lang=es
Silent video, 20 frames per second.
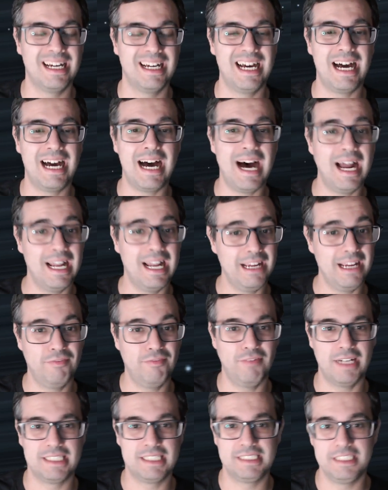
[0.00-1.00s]
a la
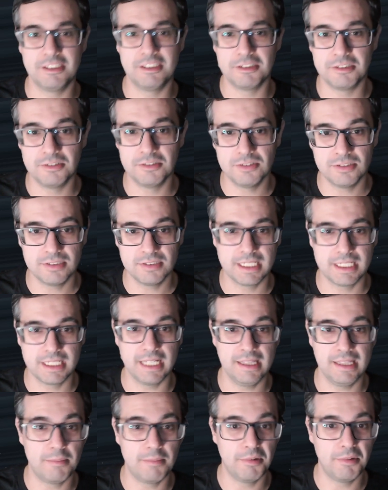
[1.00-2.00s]
inflación que
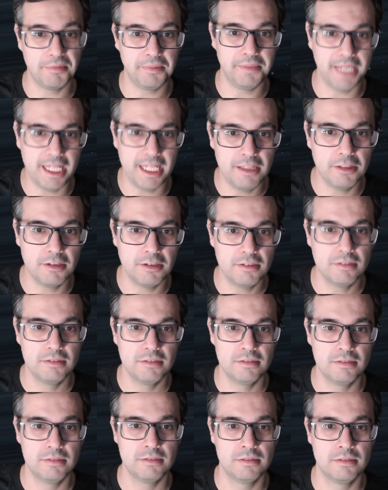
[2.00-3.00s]
estamos viviendo
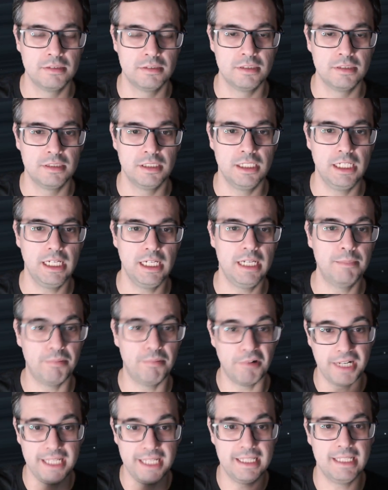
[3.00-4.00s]
y
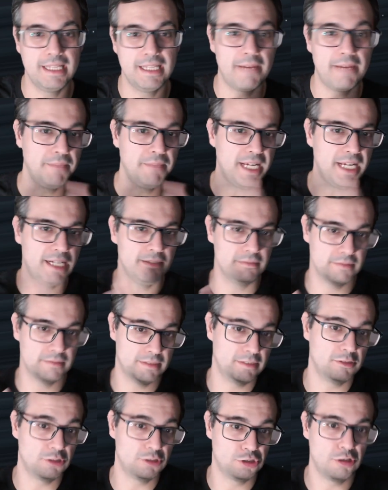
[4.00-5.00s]
por ende también
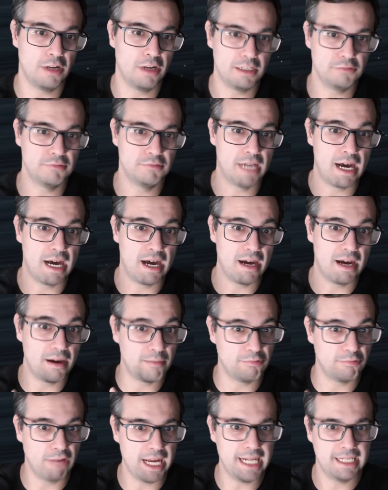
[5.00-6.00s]
no solo ayuda a
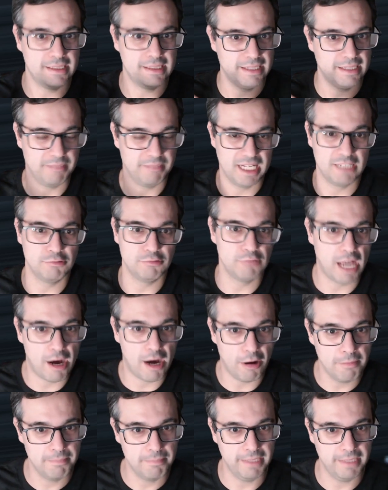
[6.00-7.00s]
mujeres, también ayuda
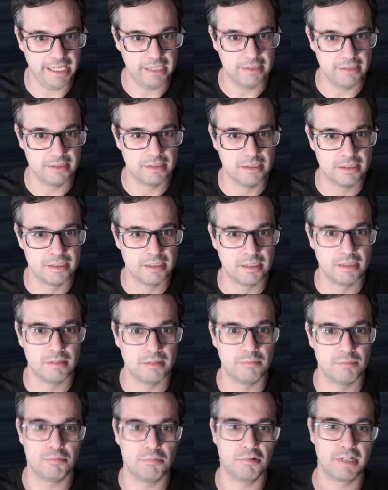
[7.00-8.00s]
a hombres.
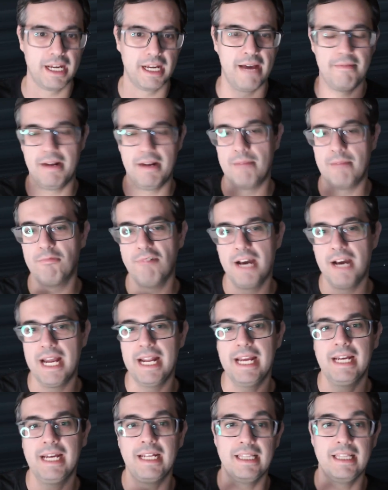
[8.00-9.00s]
Que habrá
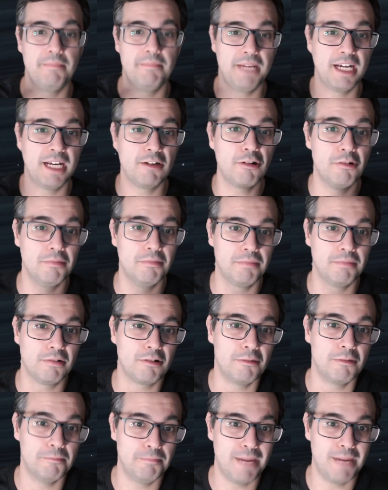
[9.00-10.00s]
mujeres que también
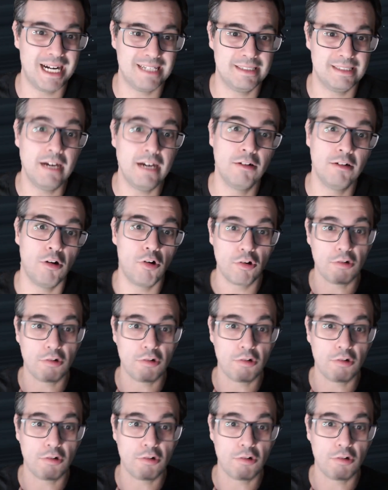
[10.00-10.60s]
compartan o